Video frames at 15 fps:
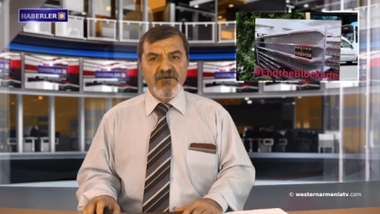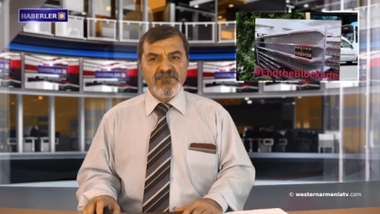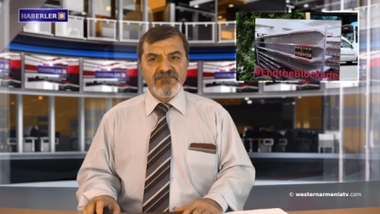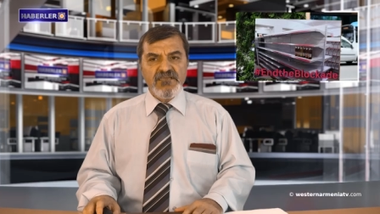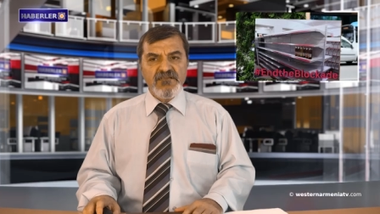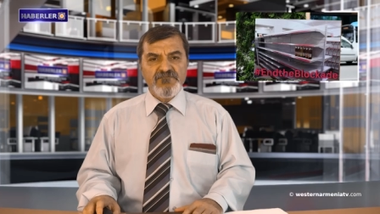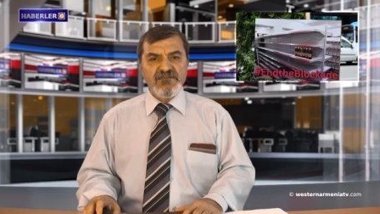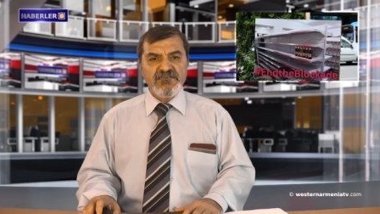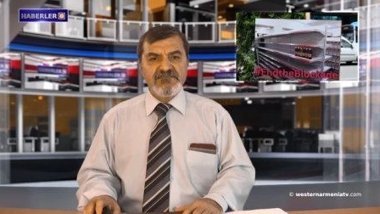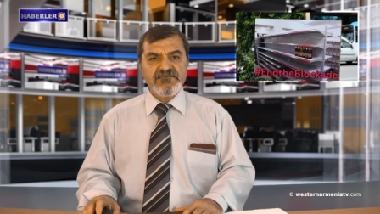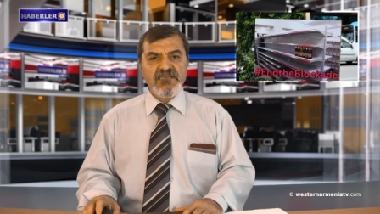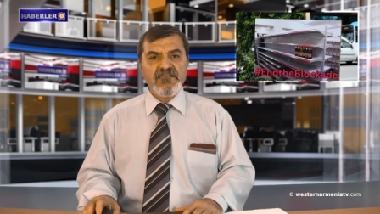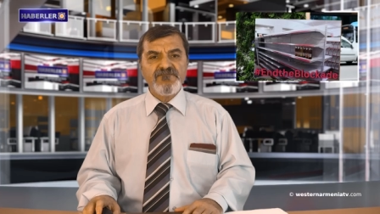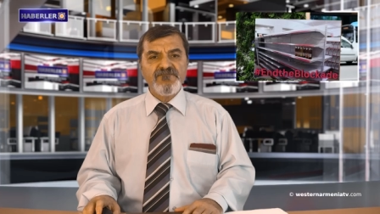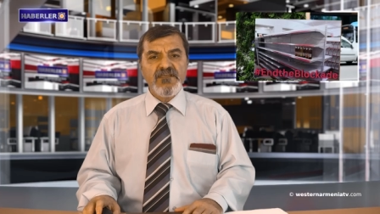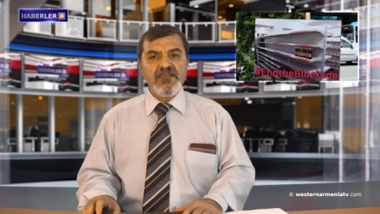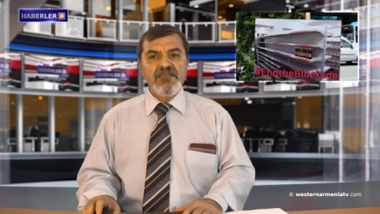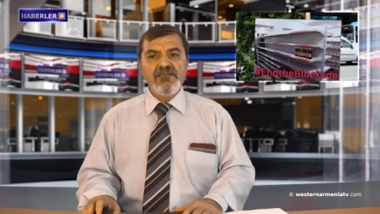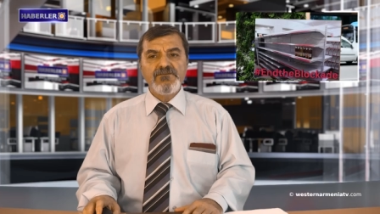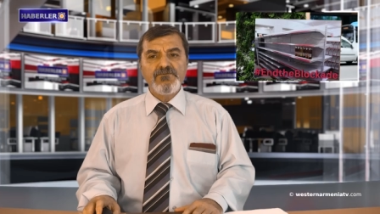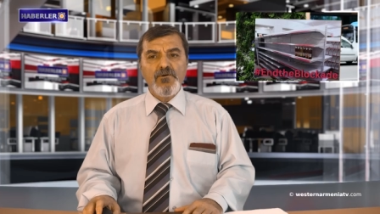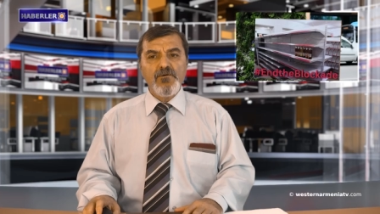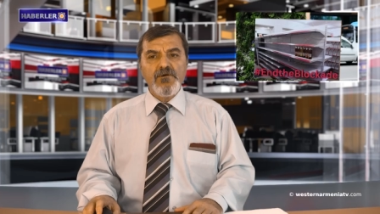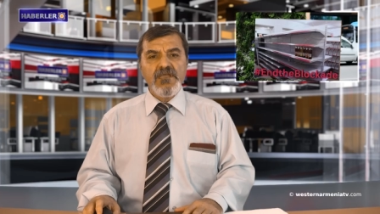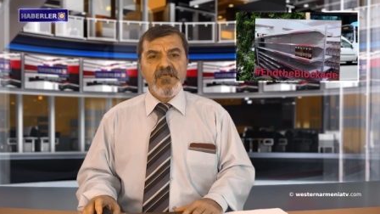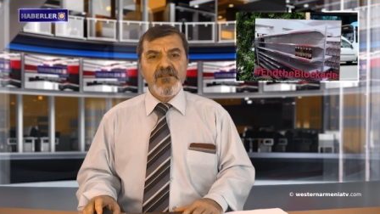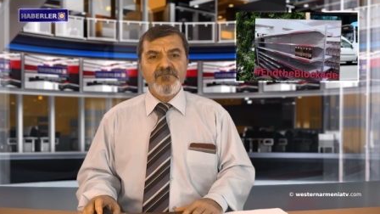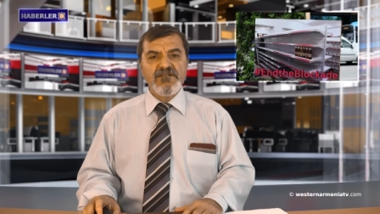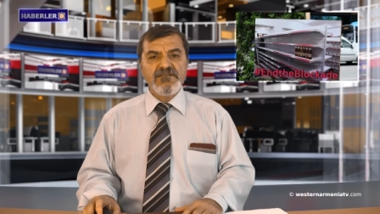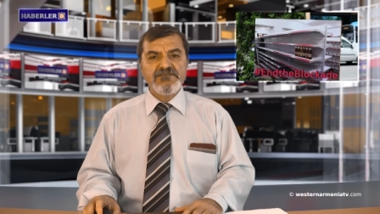Batı Ermenistan ve Doğu
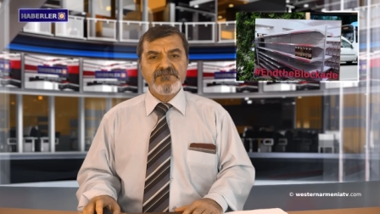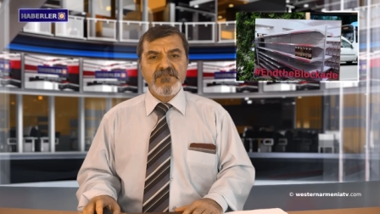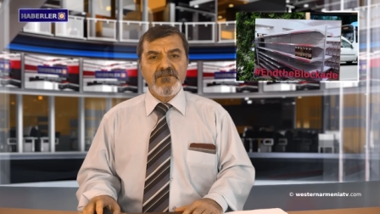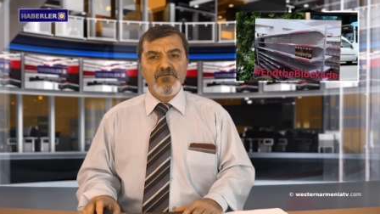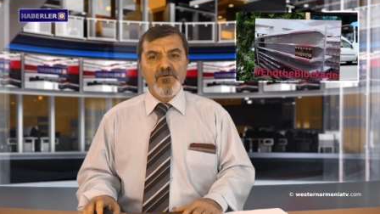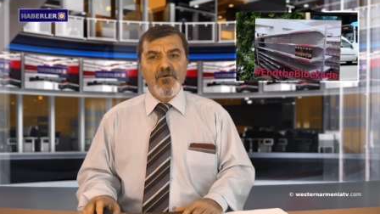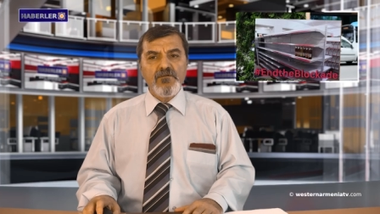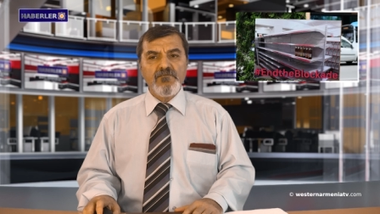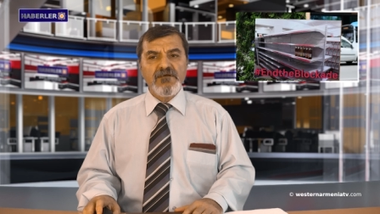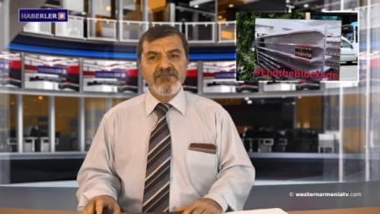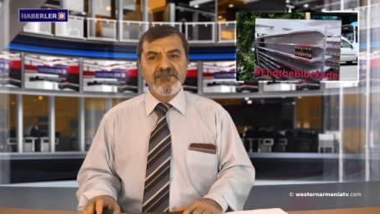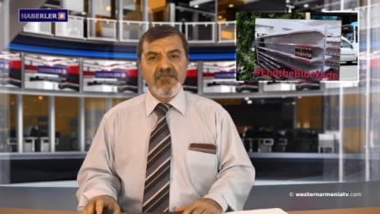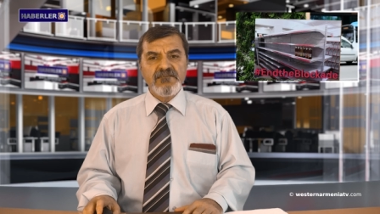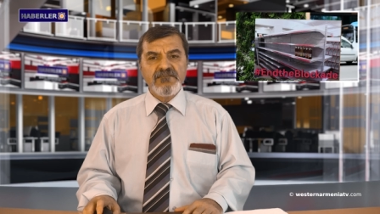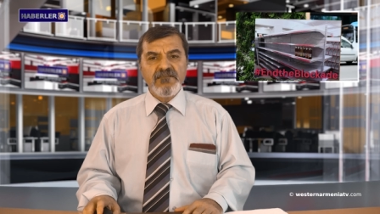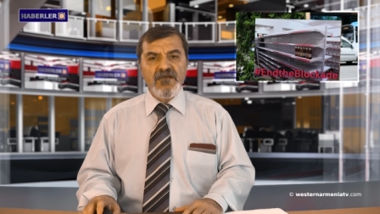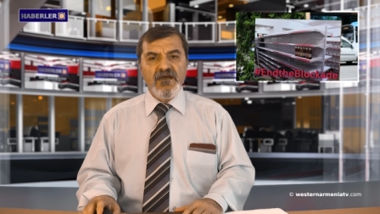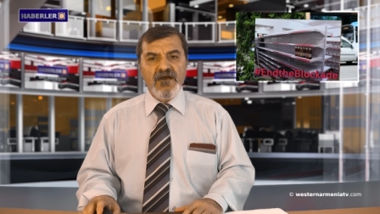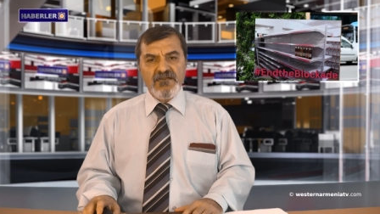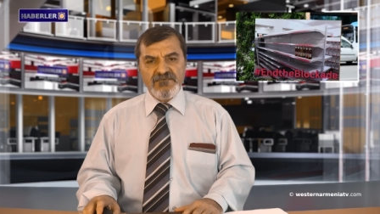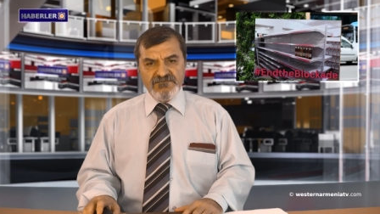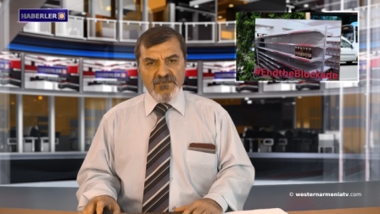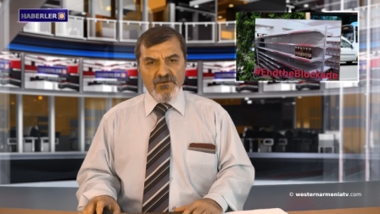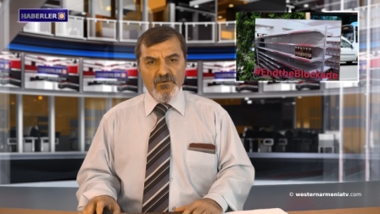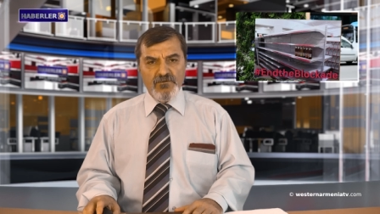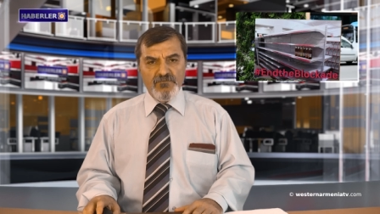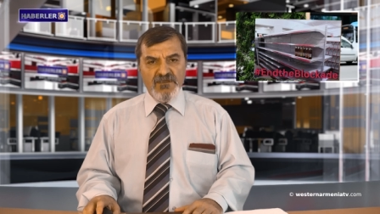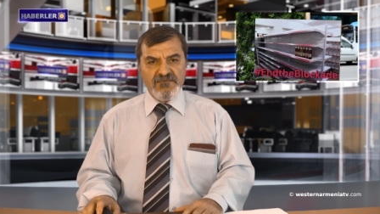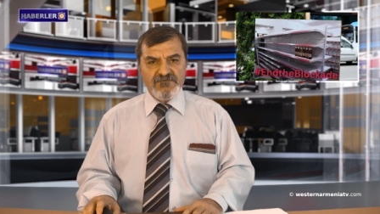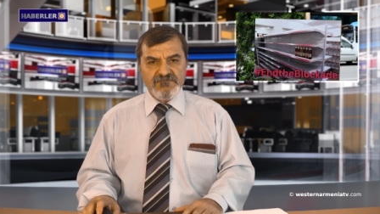Ermenistan olmadan Arçak
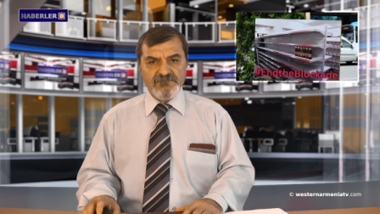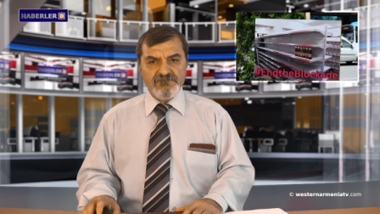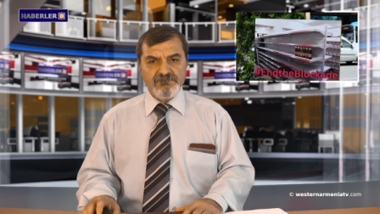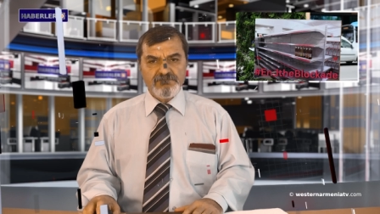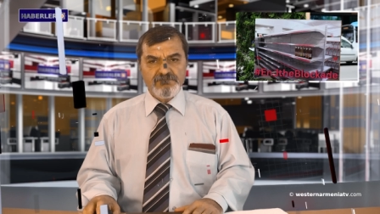olmaz.